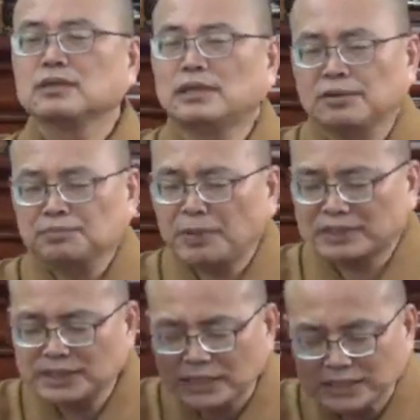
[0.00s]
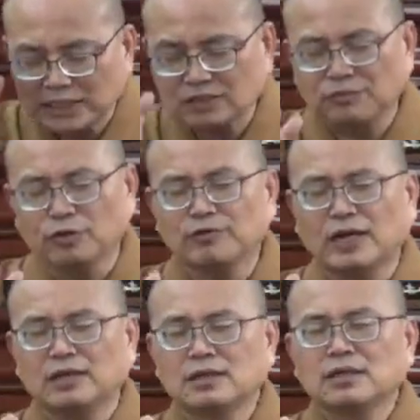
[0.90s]
那么把真正的佛
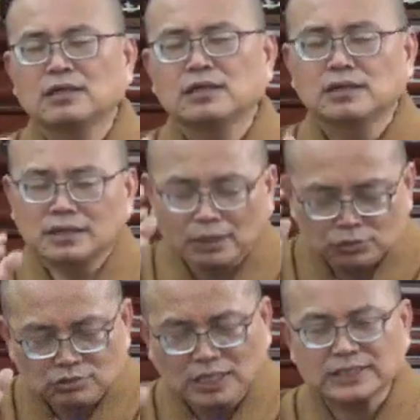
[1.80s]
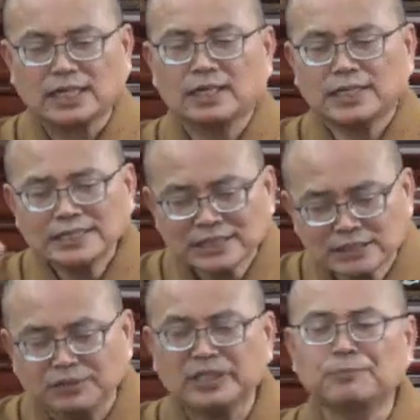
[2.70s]
法告诉大家，那是
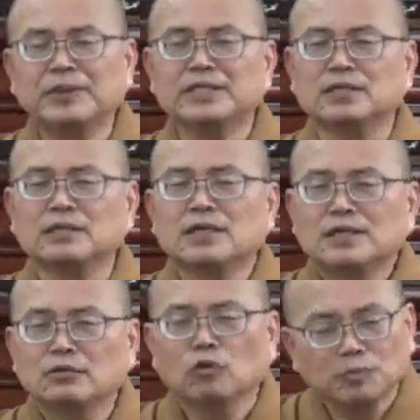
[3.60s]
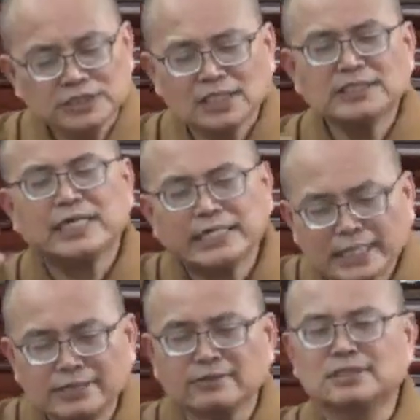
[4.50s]
怎么演变的？那我们现在应
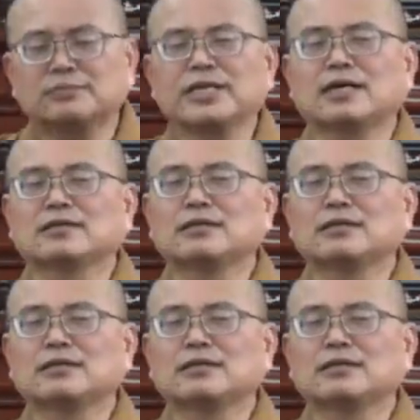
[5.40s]
该要怎么样？